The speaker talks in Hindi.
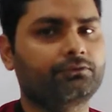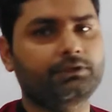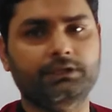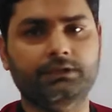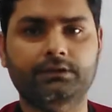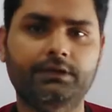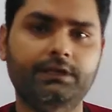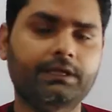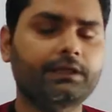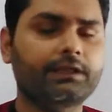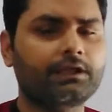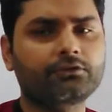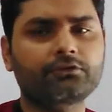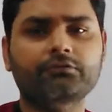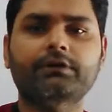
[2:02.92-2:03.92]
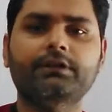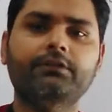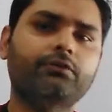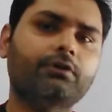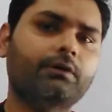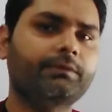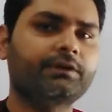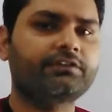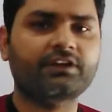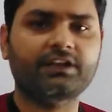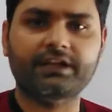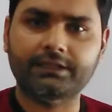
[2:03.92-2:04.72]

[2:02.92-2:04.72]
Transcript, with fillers: होते ठीक है या तो वन तो हमेशा